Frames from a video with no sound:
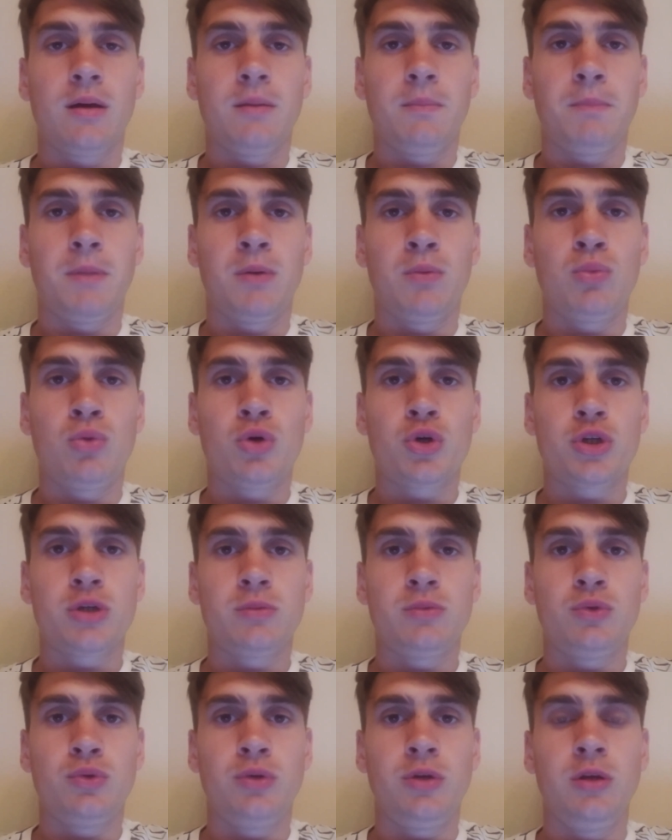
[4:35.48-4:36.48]
поможем
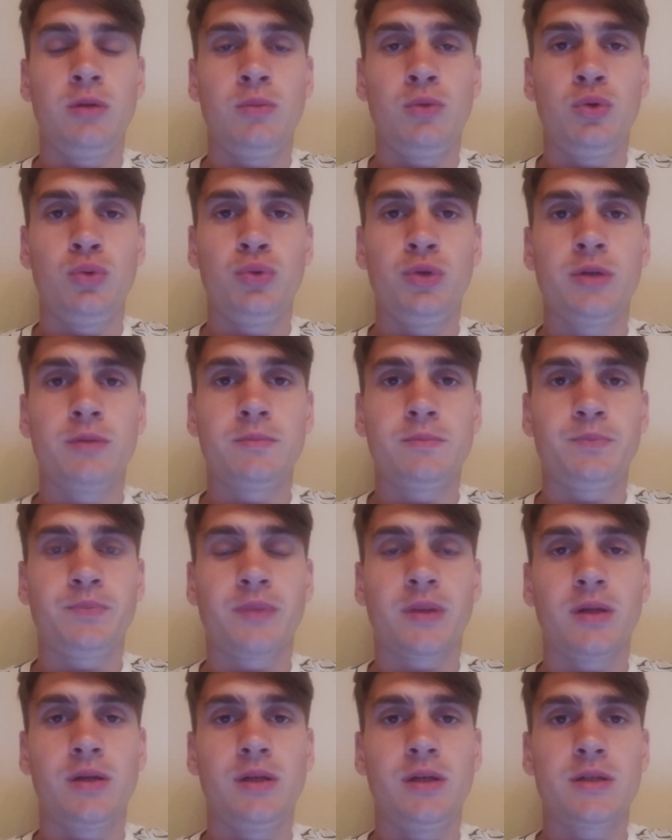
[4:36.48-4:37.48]
другим людям,
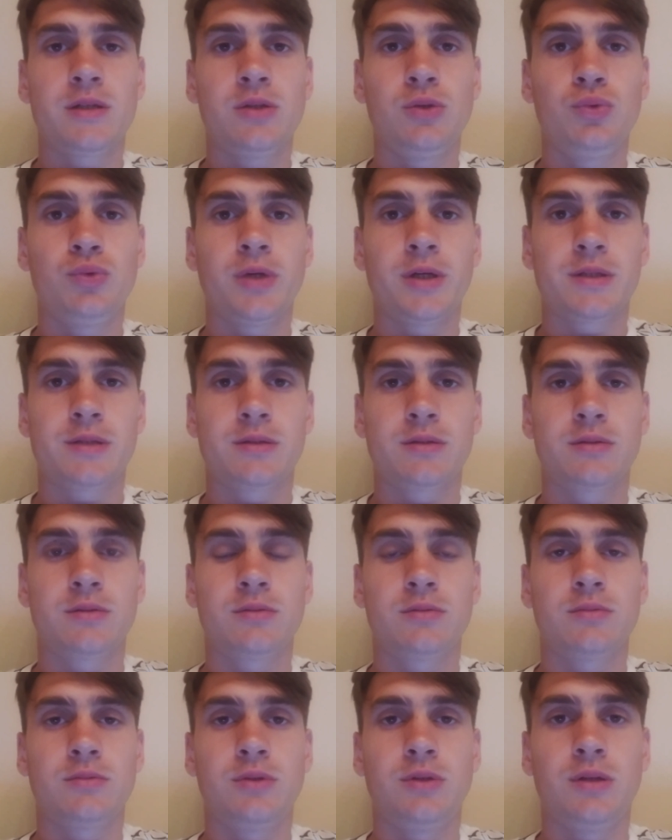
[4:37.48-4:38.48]
если у нас
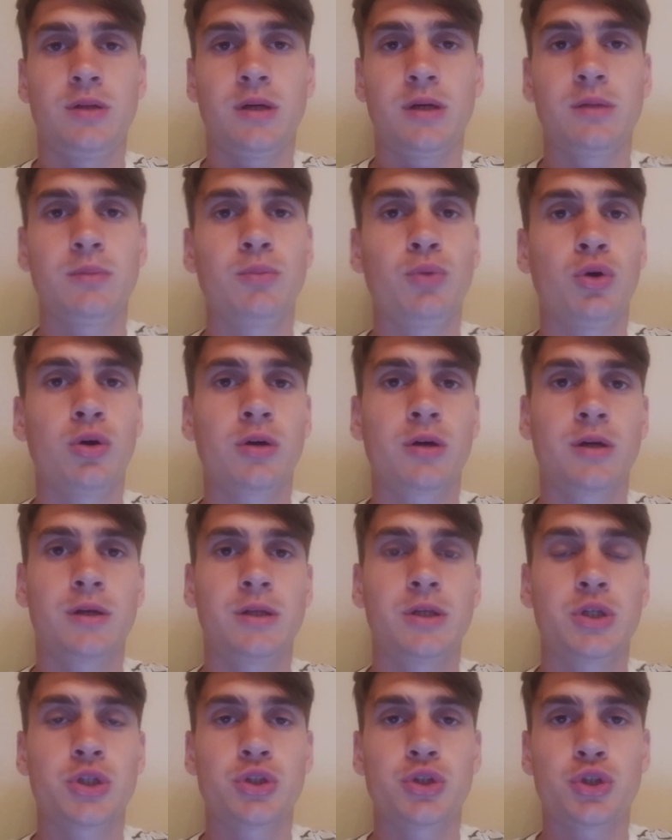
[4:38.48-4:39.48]
не дай бог,
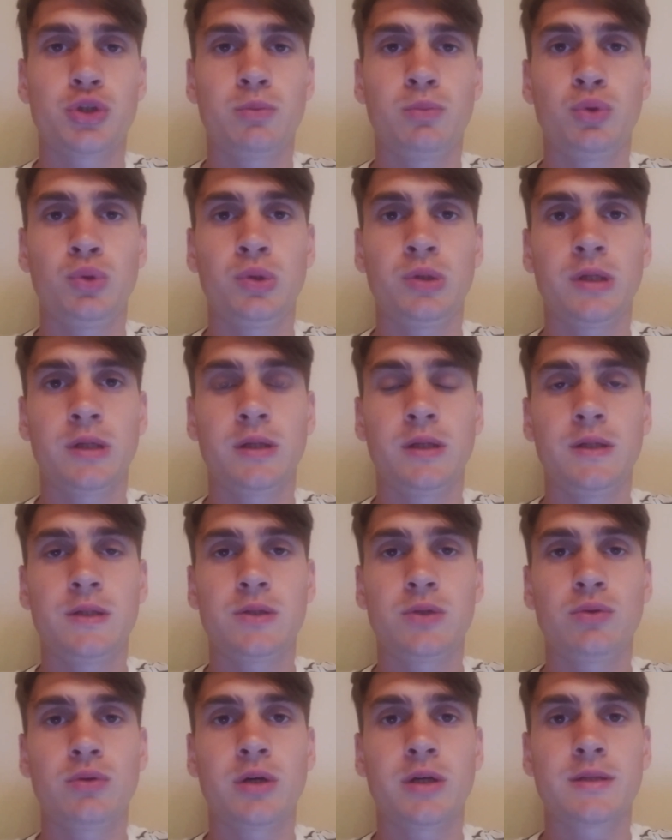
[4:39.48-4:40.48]
конечно же, будут такие
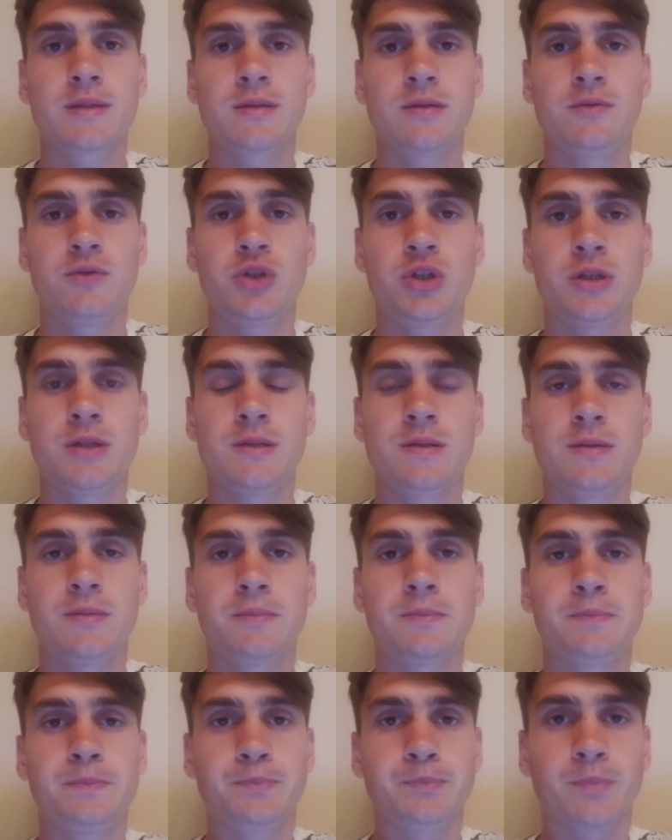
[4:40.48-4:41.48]
ситуации в жизни.
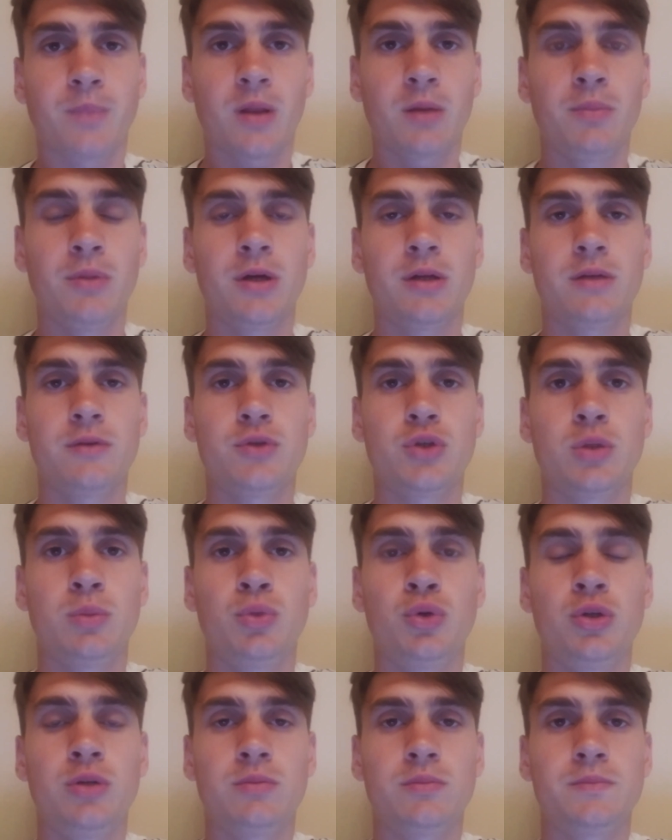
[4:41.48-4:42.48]
Мы это все
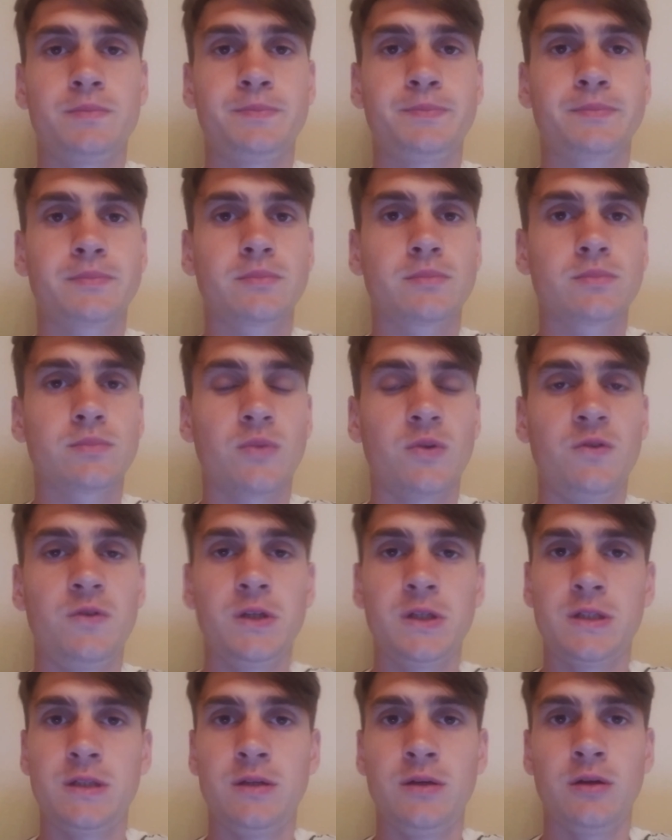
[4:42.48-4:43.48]
будем
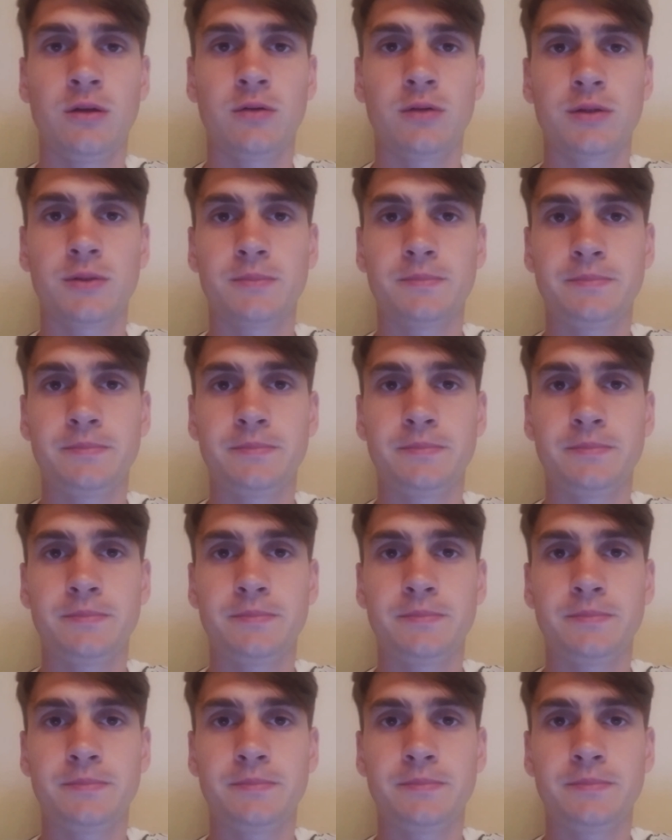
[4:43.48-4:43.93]
фиксировать